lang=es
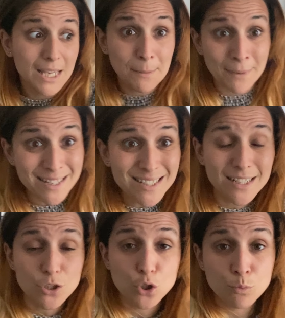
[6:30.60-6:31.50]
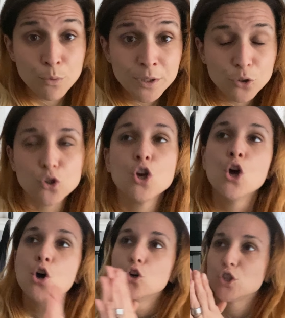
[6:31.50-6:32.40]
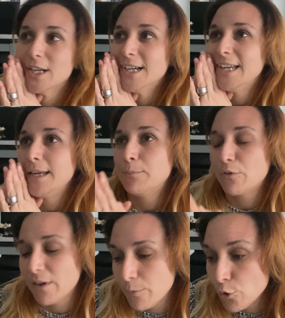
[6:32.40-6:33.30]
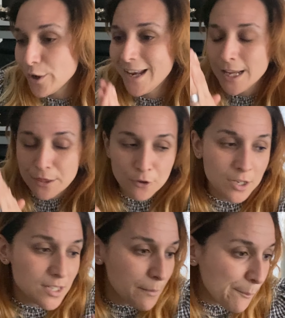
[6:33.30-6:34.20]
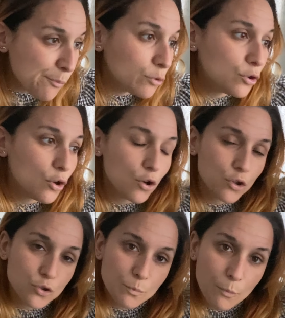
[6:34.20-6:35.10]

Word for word: Y más en estos momentos. O sea, eh, por favor, elecciones en putos